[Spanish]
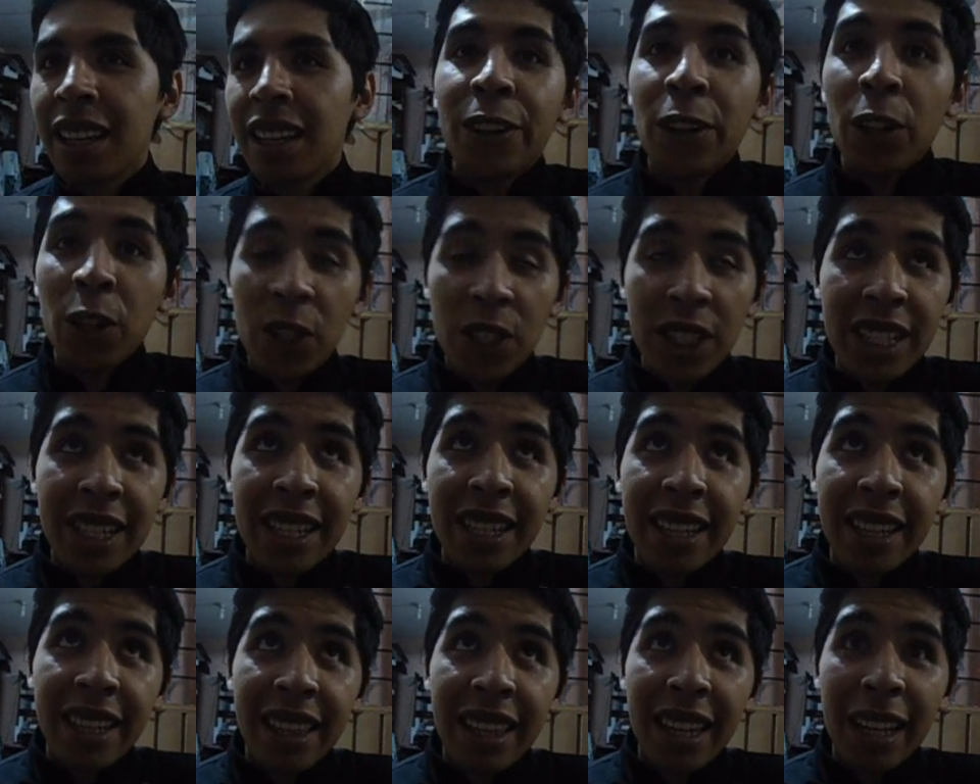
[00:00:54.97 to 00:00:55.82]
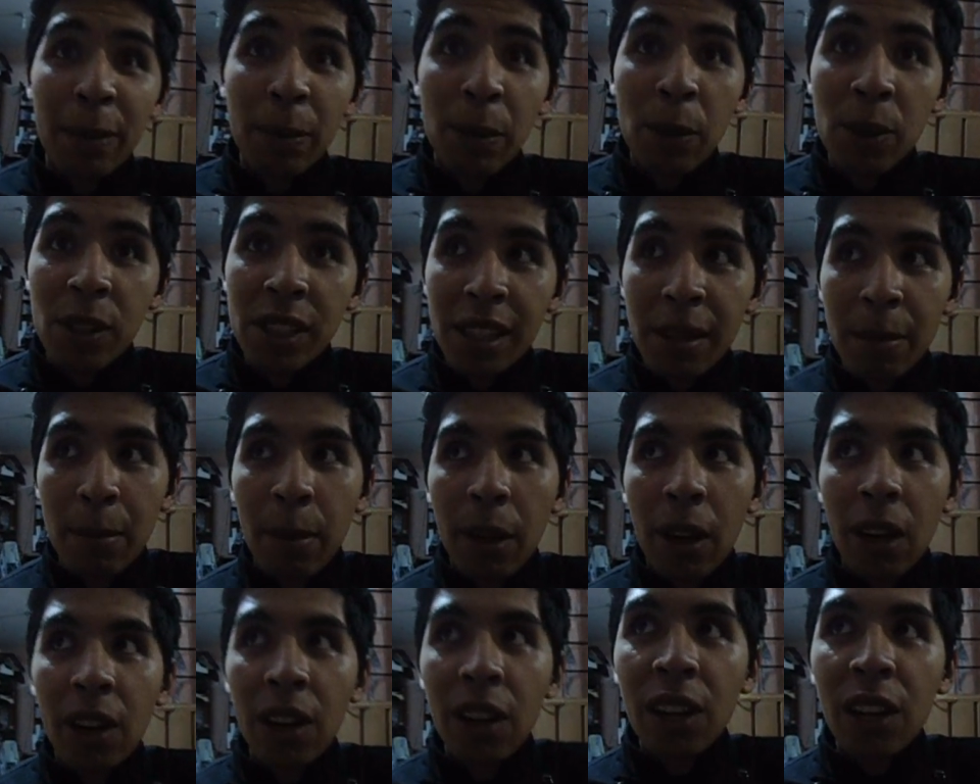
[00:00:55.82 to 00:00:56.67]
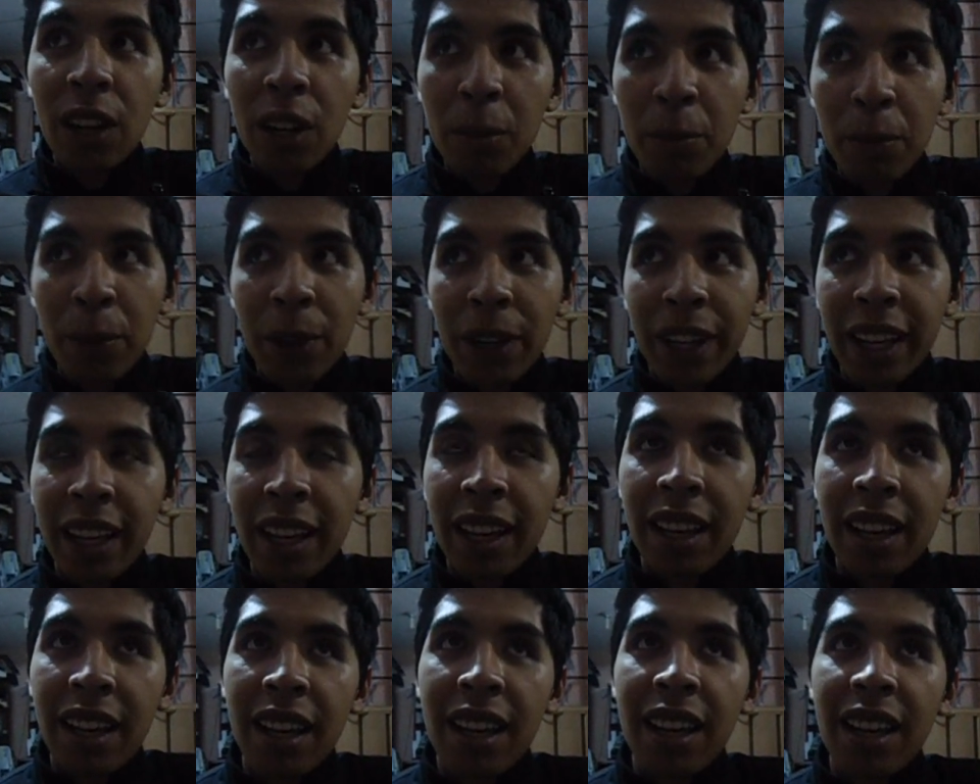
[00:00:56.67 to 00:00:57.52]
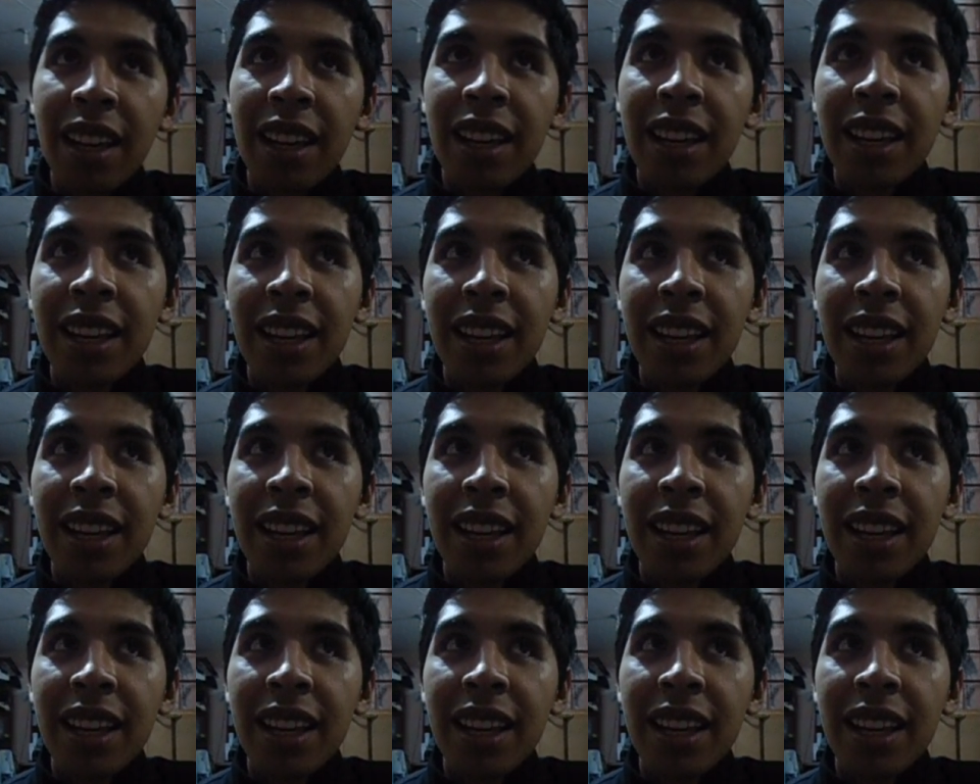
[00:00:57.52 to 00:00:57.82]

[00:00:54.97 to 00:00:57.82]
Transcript: conocí Diablo sin blog porque